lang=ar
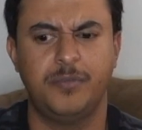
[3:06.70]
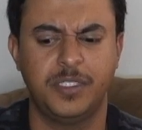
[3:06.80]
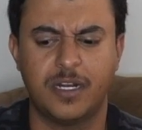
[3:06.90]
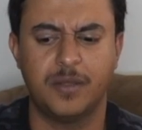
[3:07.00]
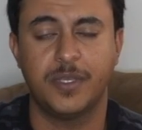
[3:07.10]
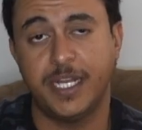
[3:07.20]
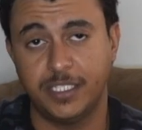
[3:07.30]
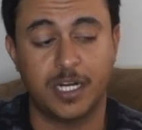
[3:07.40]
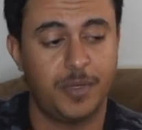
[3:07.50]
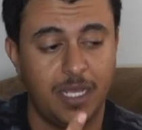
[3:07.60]
ما جربت انا
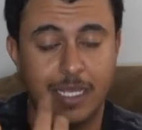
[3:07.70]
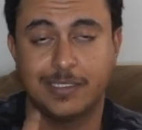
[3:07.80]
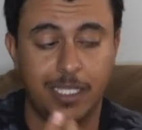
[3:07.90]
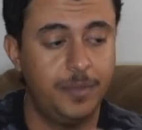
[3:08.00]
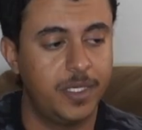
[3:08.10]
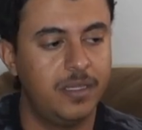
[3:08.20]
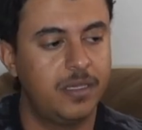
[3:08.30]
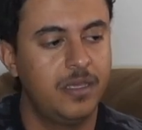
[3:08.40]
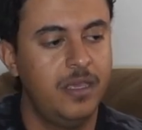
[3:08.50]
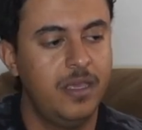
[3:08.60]
اجربها استخدمها كثير
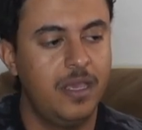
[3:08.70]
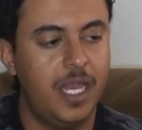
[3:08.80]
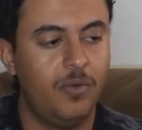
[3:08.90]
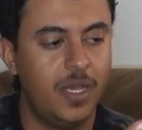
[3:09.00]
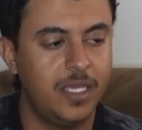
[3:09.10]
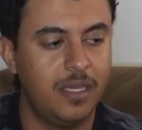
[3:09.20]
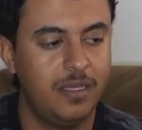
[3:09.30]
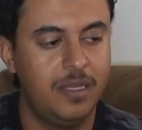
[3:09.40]
الا وهي